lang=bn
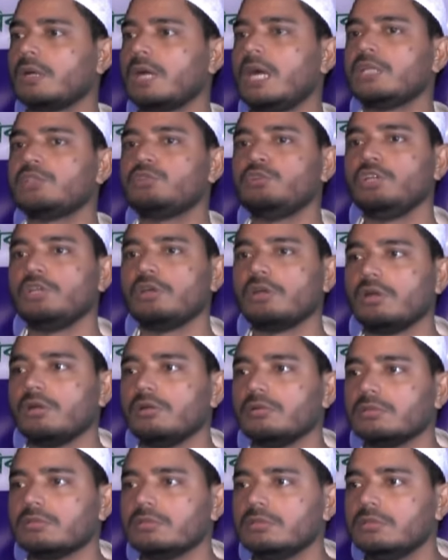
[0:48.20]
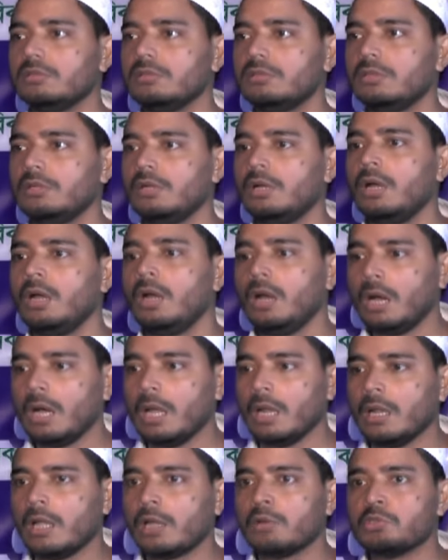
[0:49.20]
কার তৈরি করা লোক
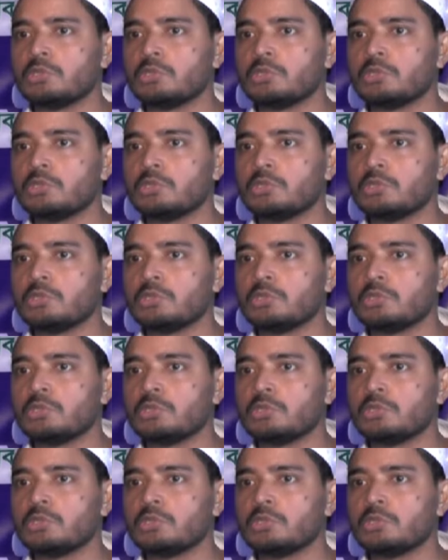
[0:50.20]
আল্লাহ